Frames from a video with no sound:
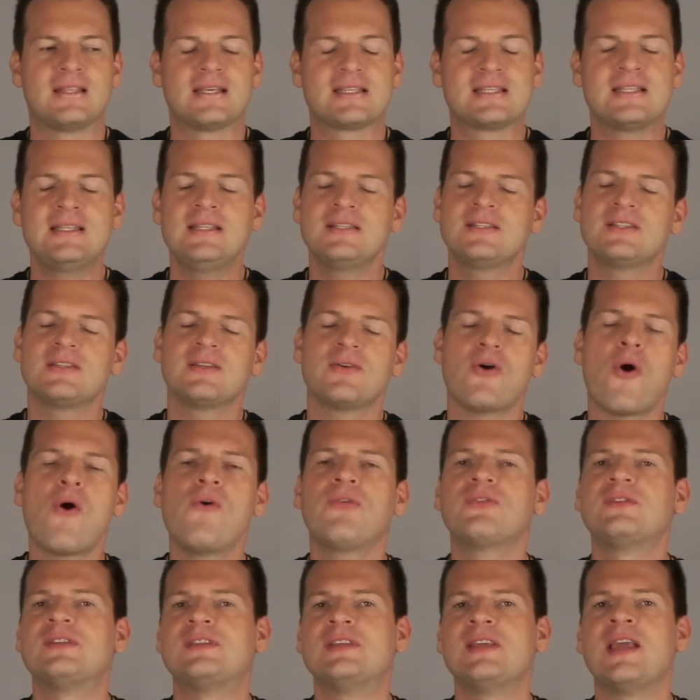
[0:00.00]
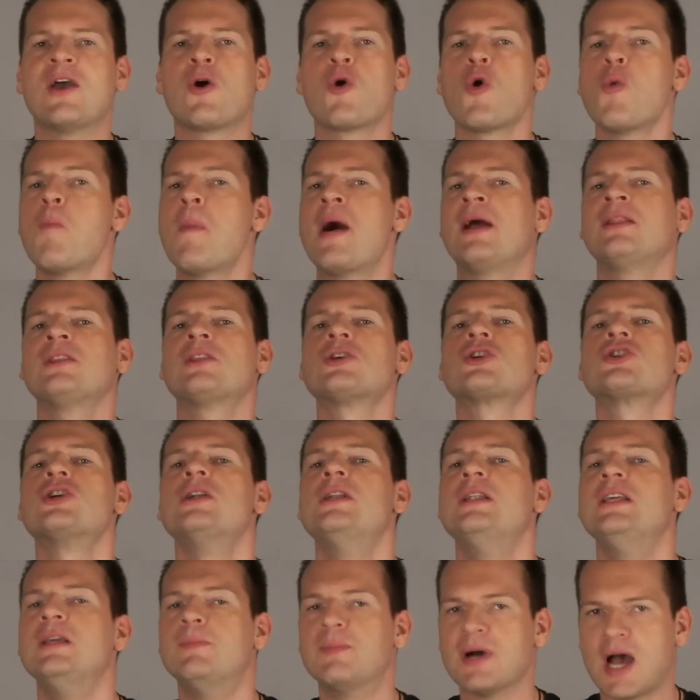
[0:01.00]
das sind oft sehr romantische
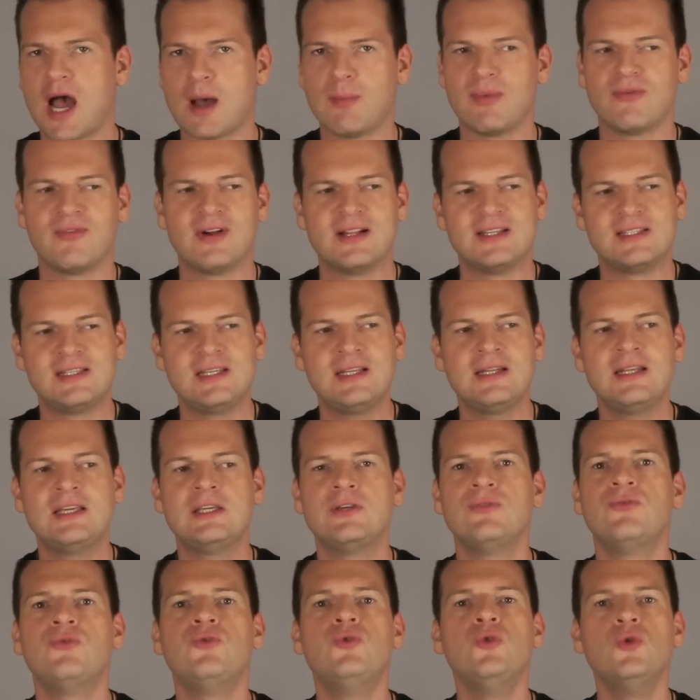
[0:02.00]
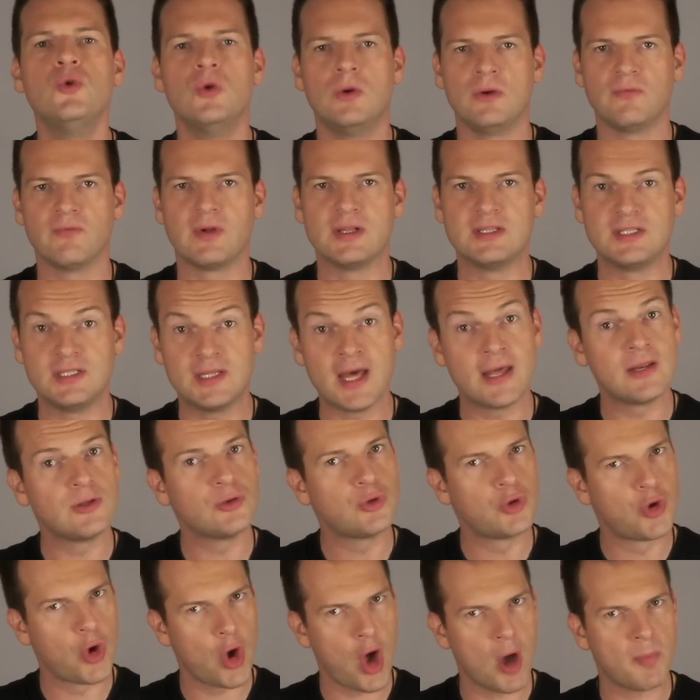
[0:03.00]
Liebhaber, weil sie dich fühlen, weil sie
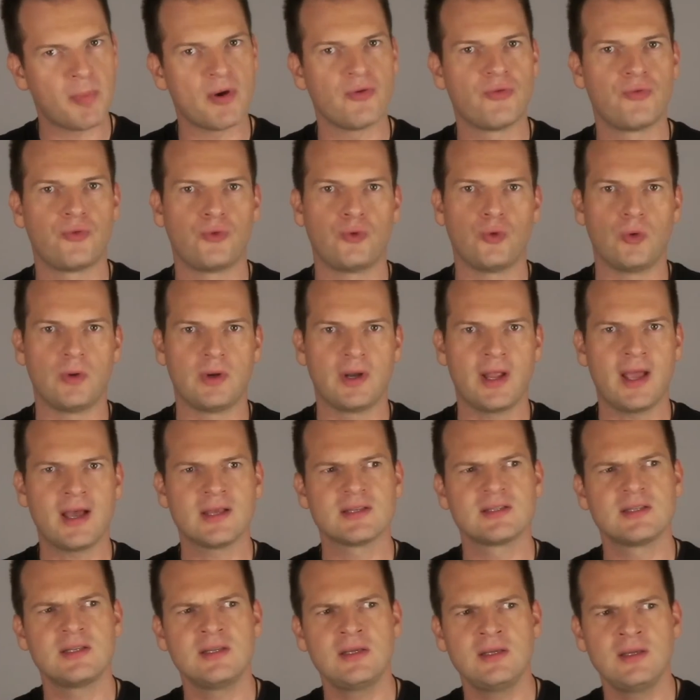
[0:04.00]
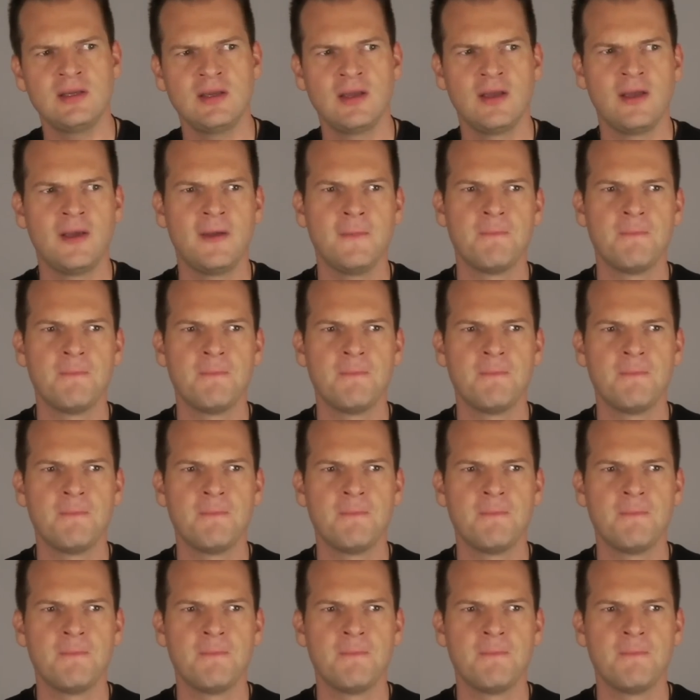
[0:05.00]
deinen Körper fühlen. Ja, sie,